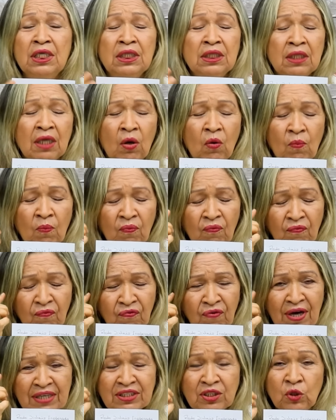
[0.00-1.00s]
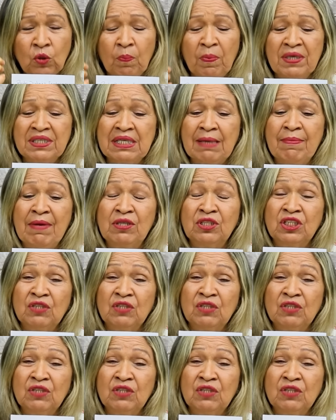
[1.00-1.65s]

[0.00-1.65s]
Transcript: então faça no pensamento.